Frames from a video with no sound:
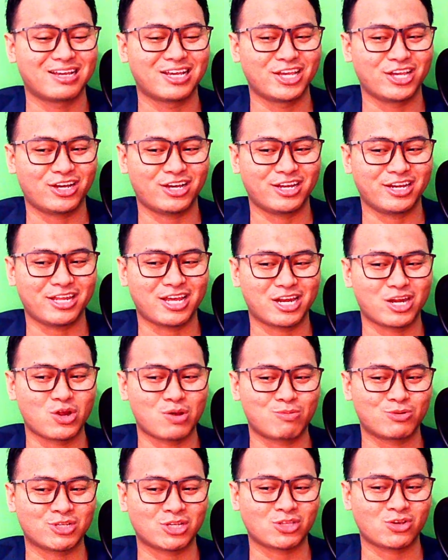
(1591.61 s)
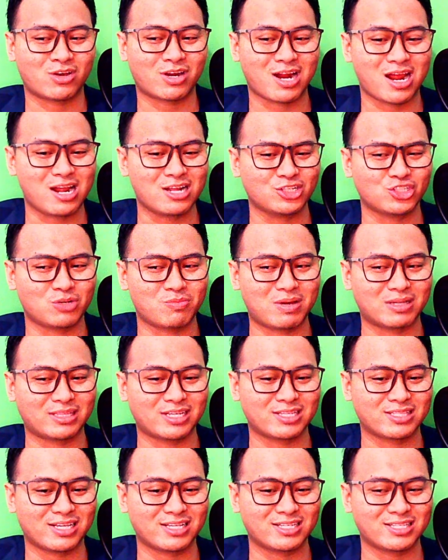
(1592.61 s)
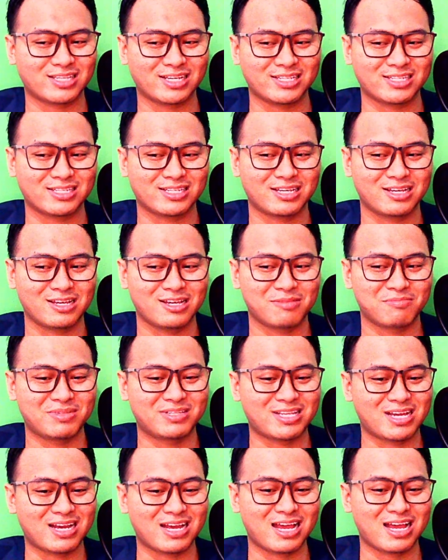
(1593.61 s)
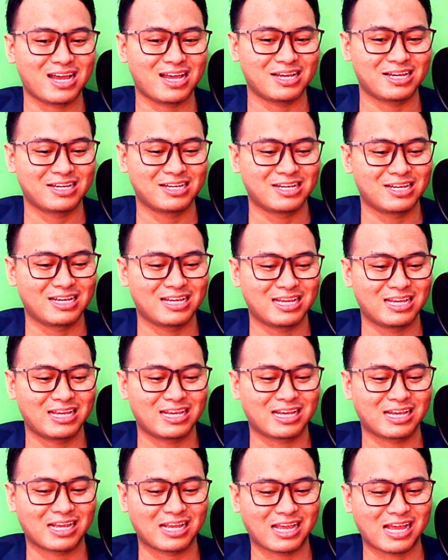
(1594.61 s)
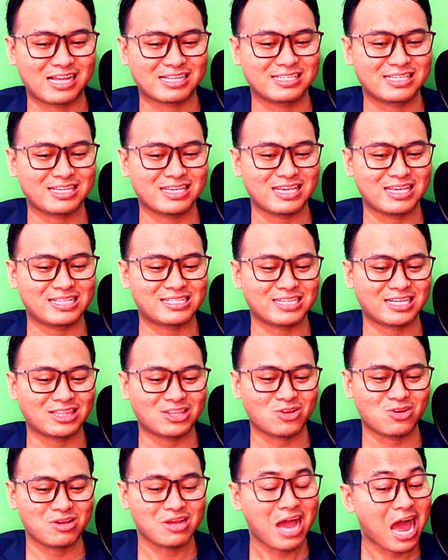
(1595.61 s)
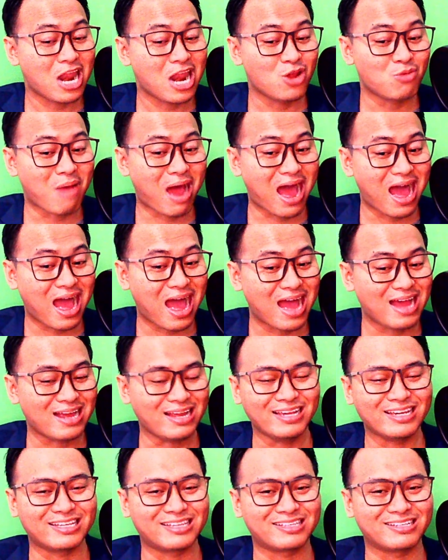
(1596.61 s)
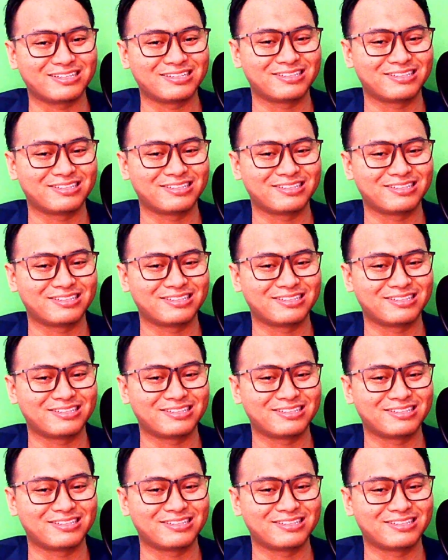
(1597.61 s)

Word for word: Ya, ini ada 21 orang, coba tes-tes-tes. Bisa nggak? Kasih chat dong, halo bang, gitu.